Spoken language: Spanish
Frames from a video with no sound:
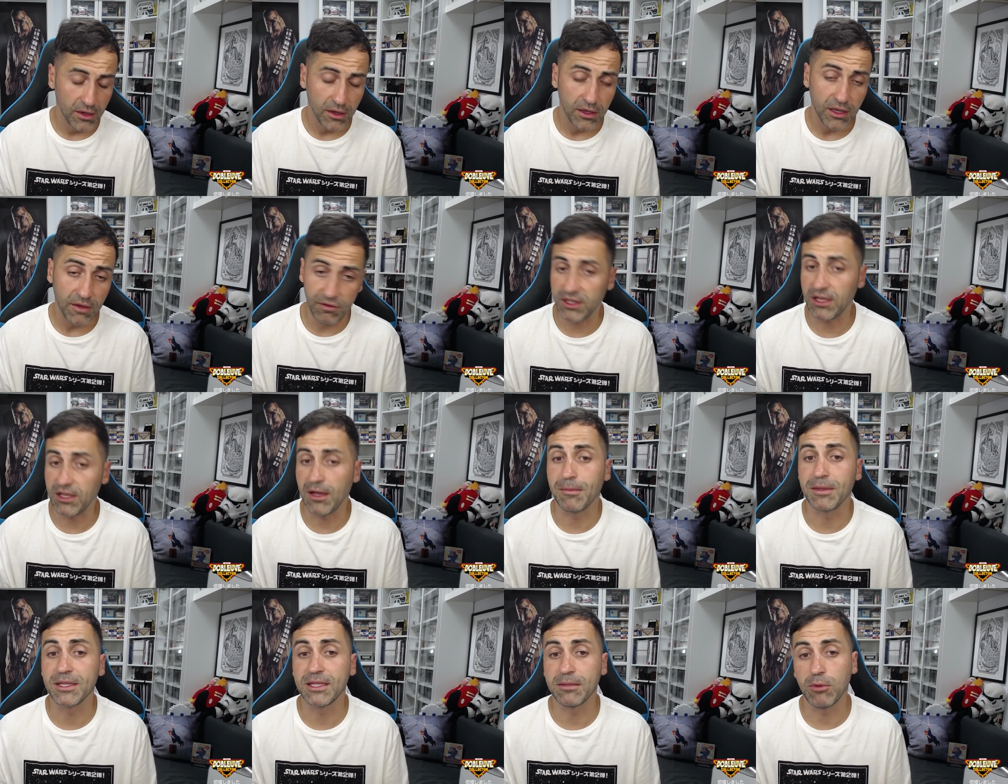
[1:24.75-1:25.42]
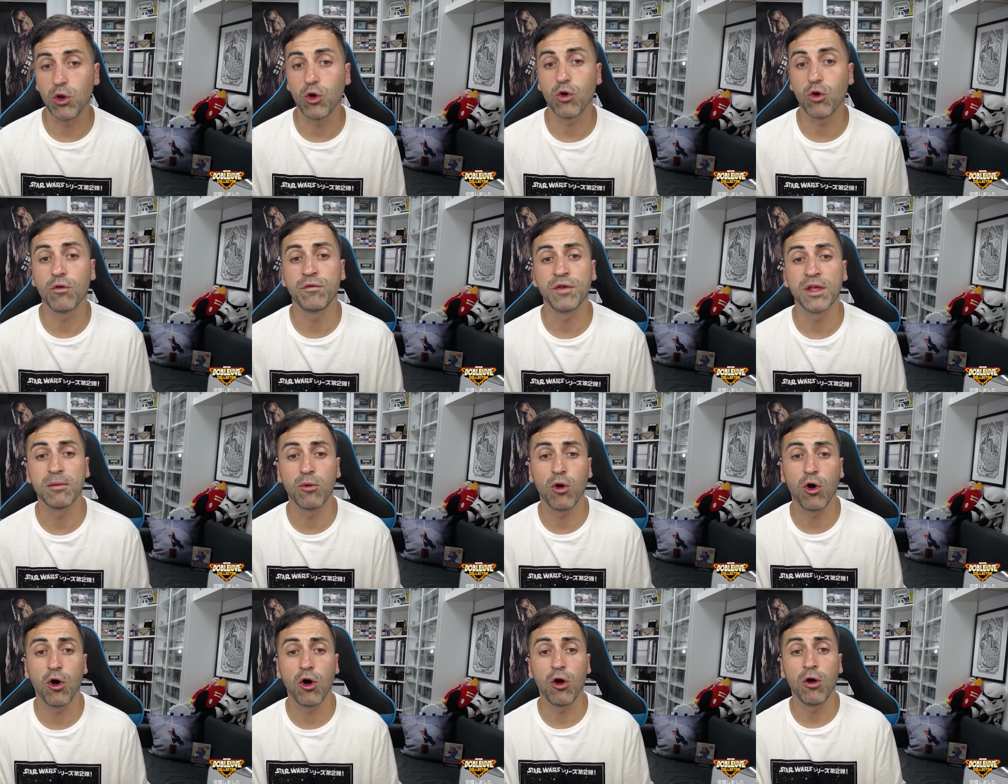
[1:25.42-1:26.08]
Y efectivamente me lo
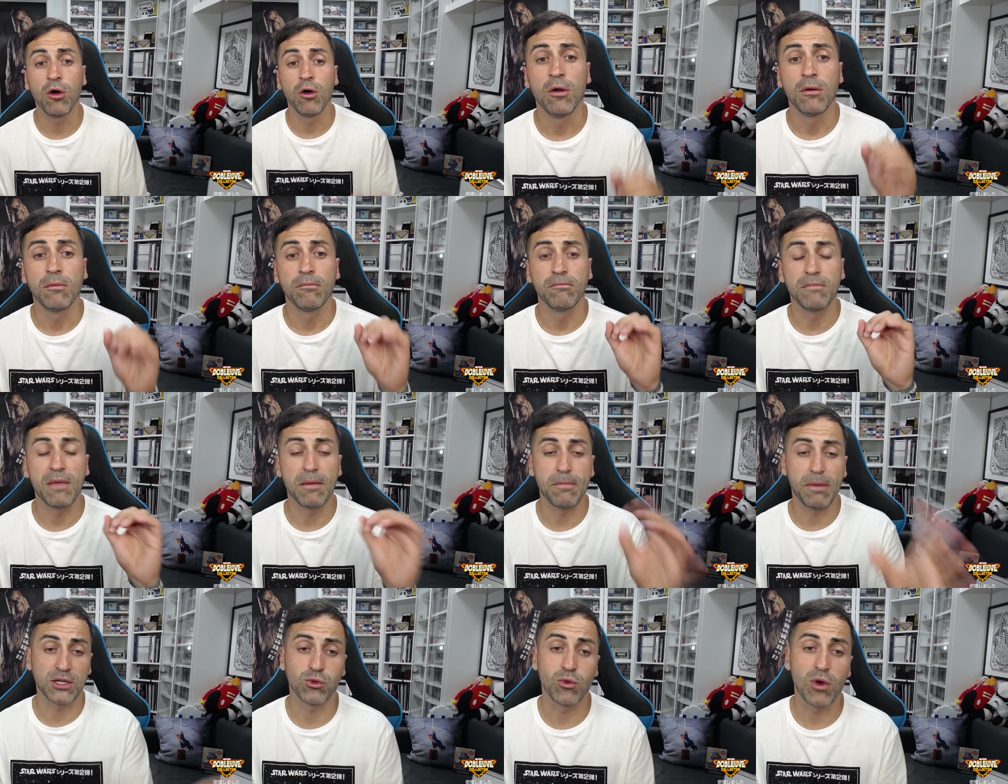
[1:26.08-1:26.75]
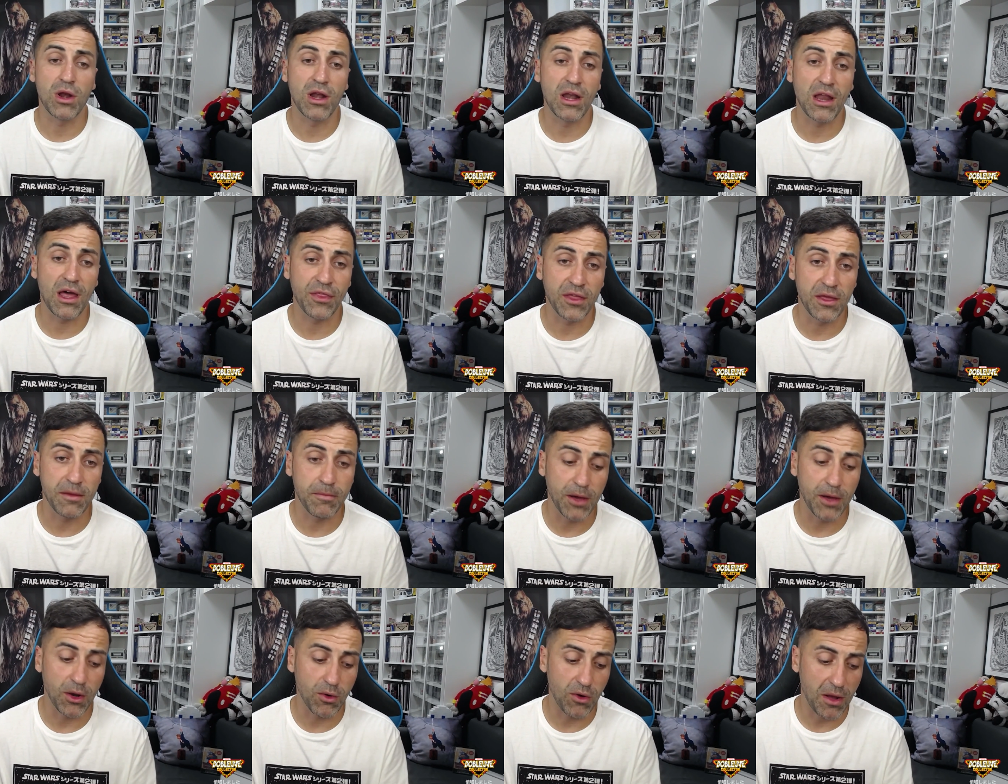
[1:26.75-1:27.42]
confirmó, me pasó un enlace
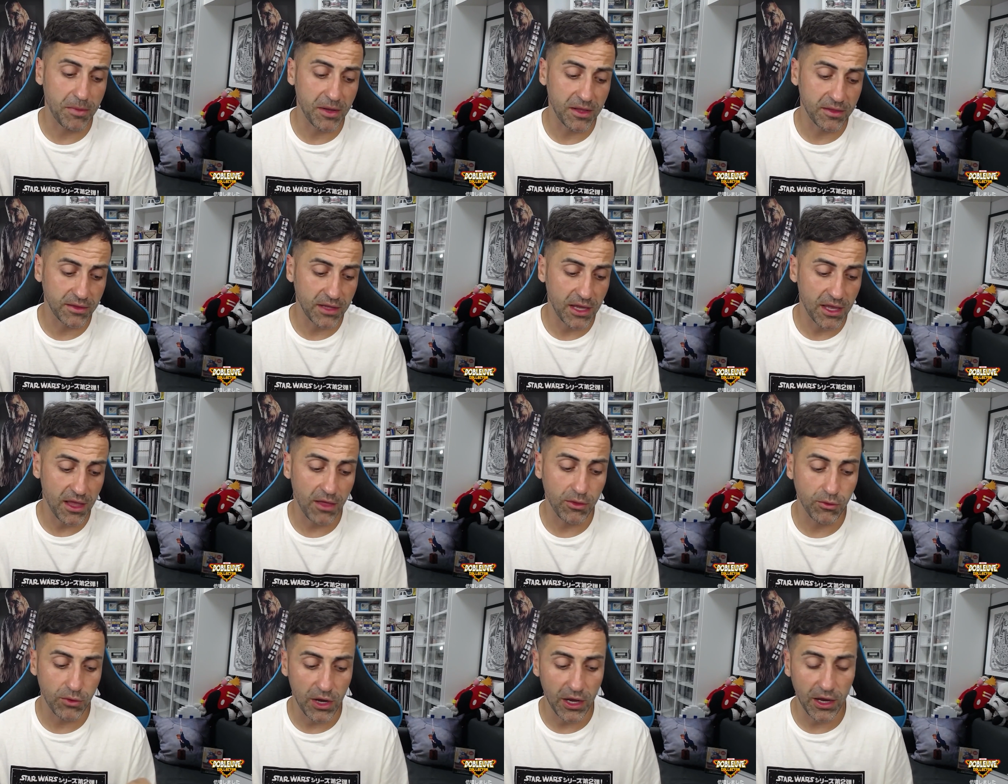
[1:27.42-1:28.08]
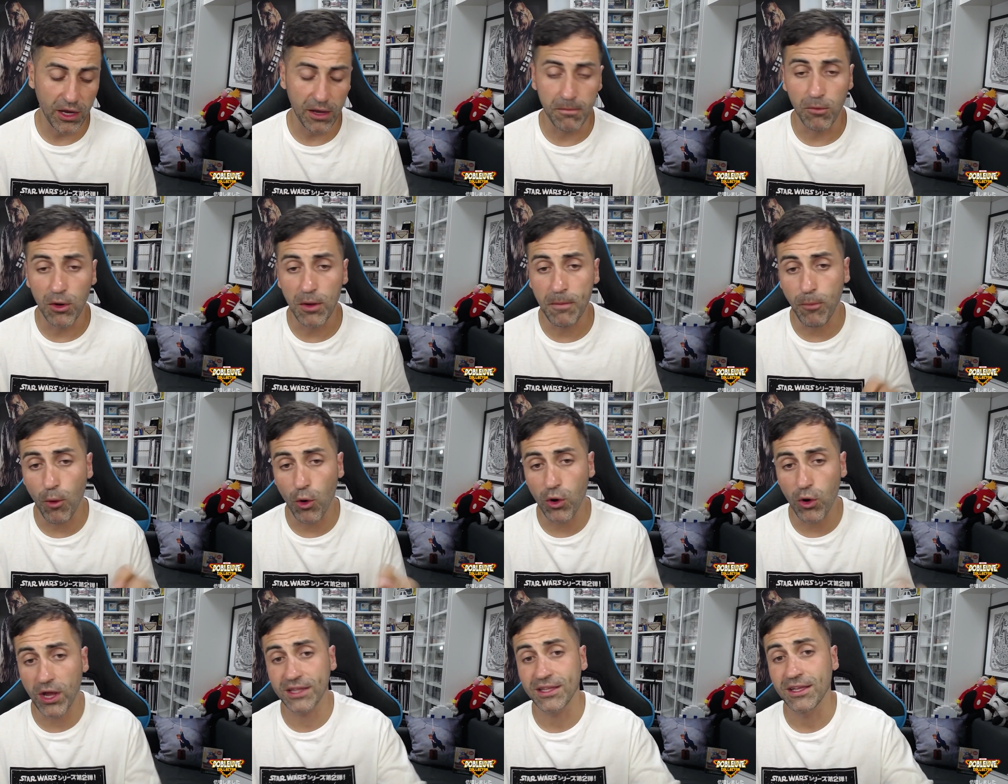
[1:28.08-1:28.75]
para una pantalla de una Game Boy
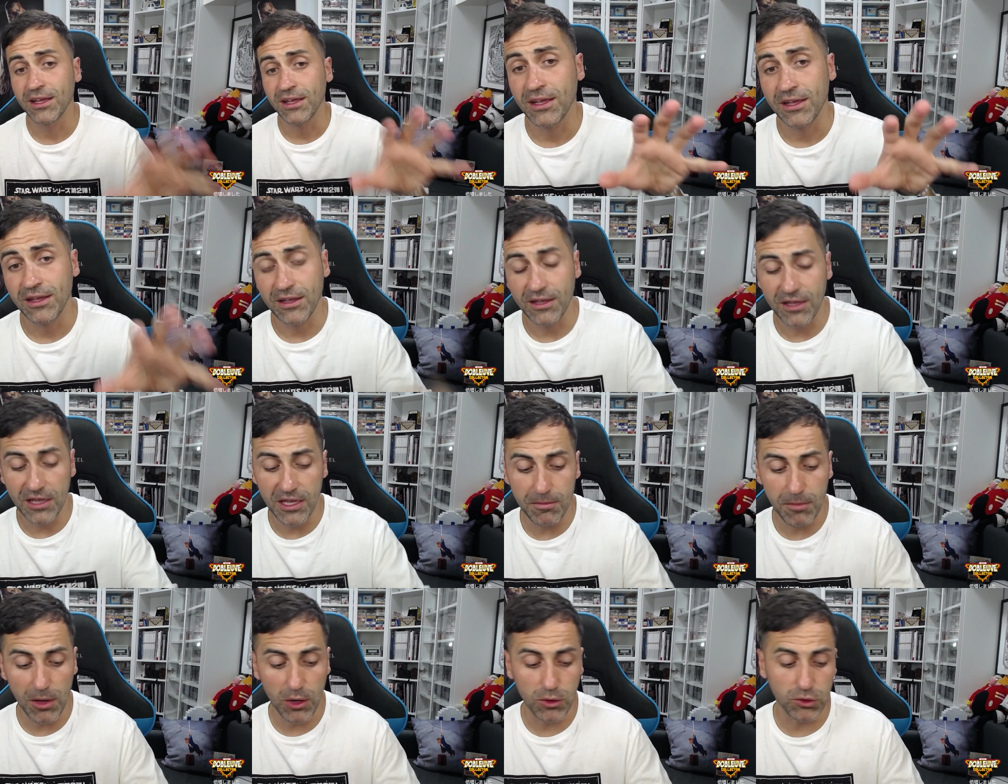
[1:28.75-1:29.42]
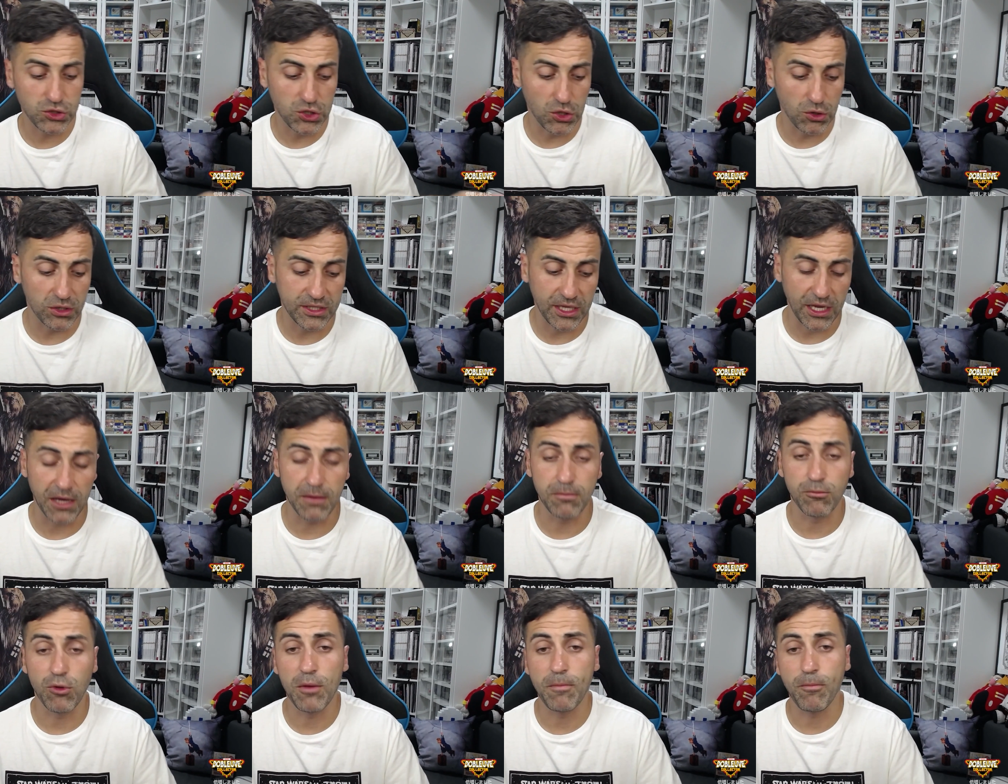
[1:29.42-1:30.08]
Pocket y me consiguió esta
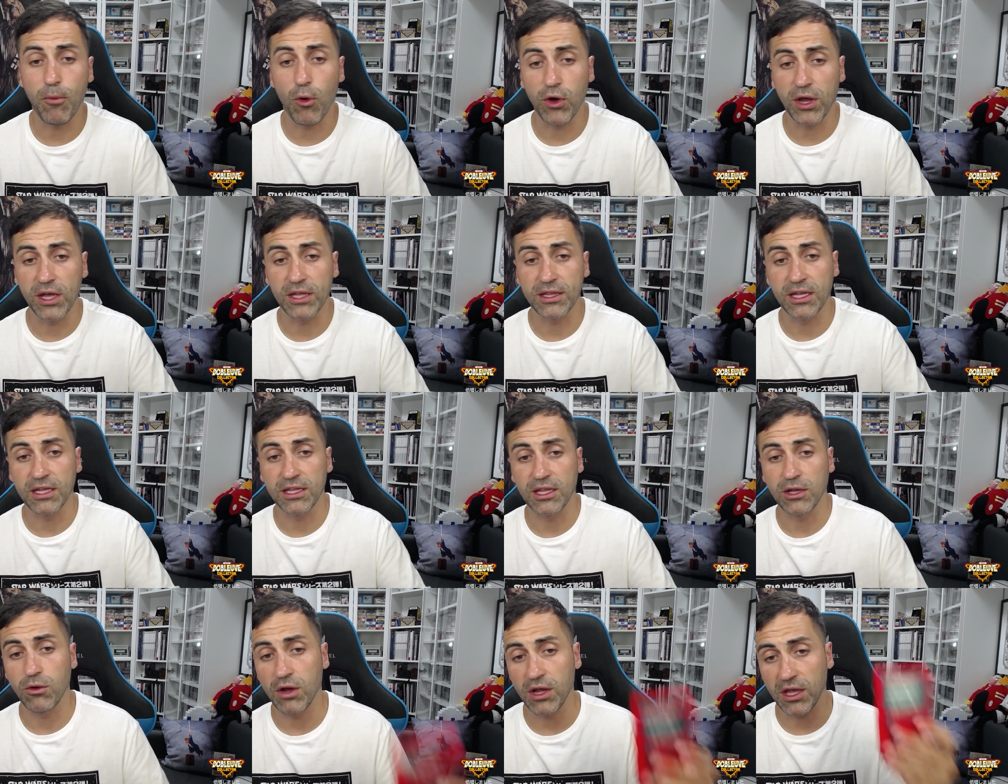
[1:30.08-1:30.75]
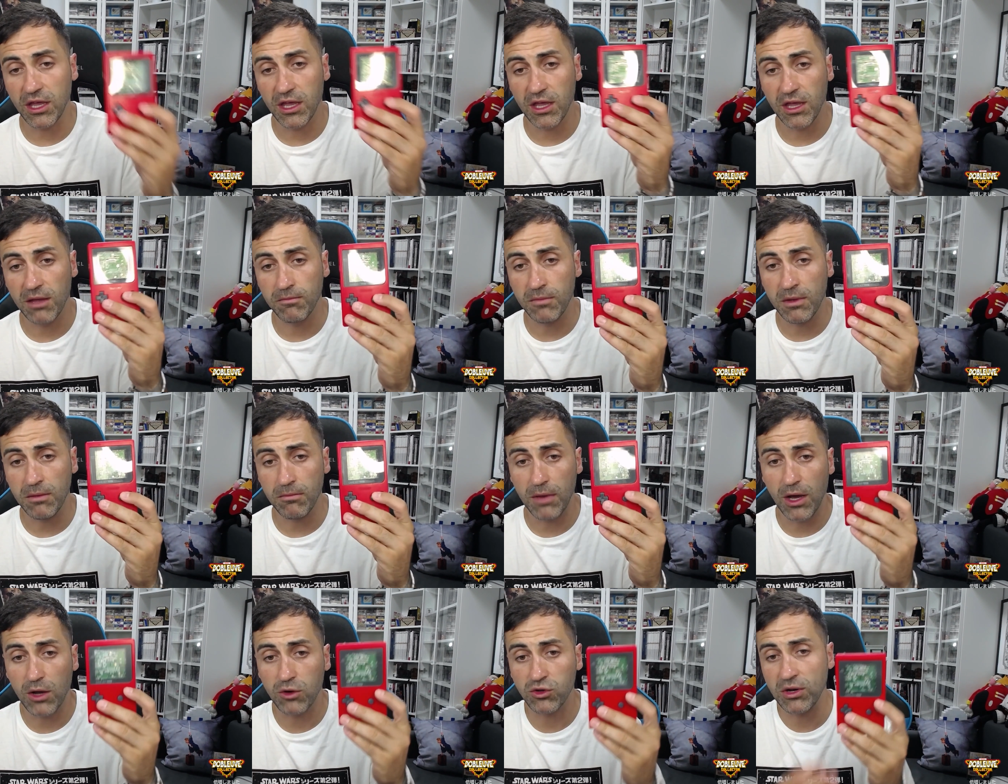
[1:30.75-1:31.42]
Game Boy Pocket que tengo aquí en mis
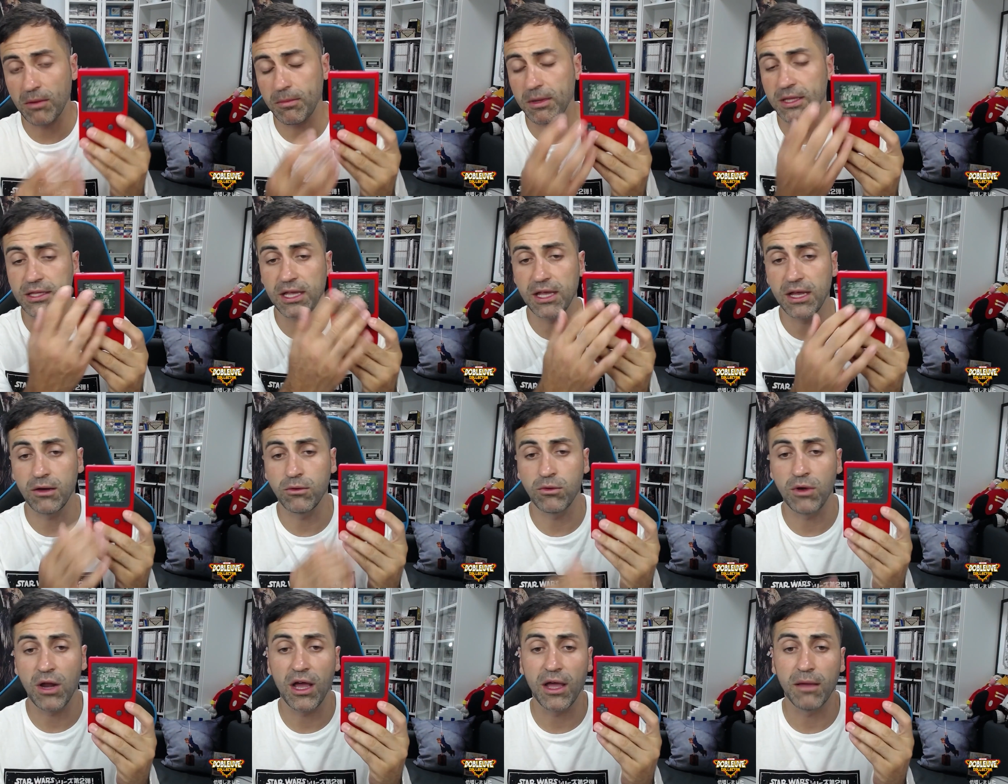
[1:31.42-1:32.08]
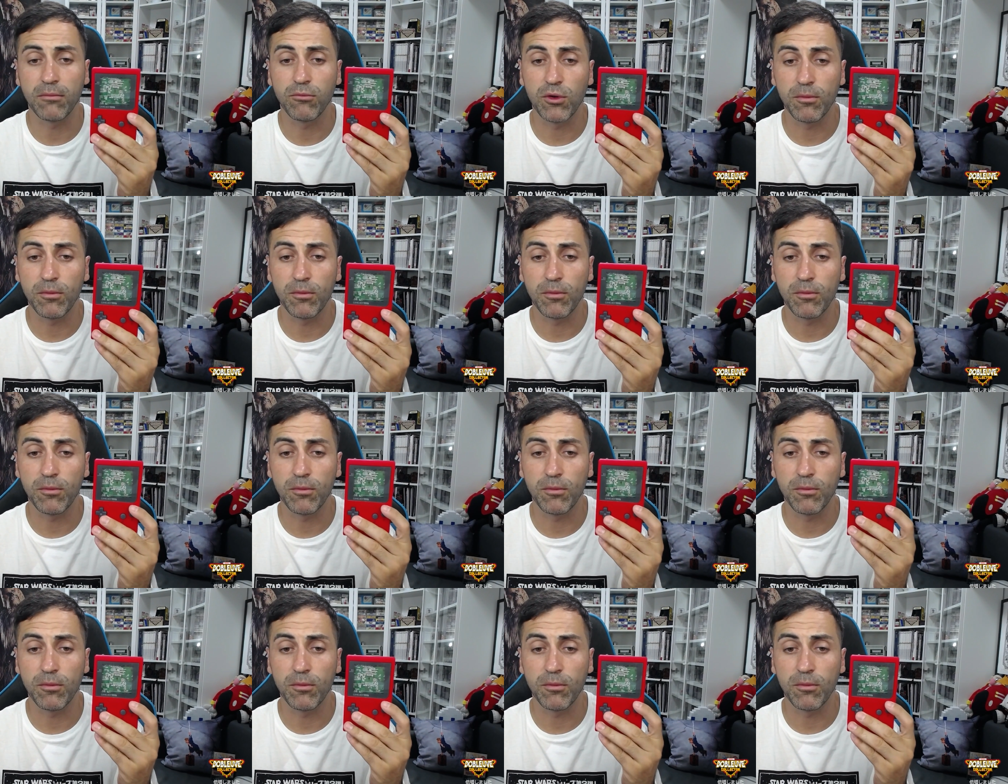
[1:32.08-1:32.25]
manos a pantalla, una Game Boy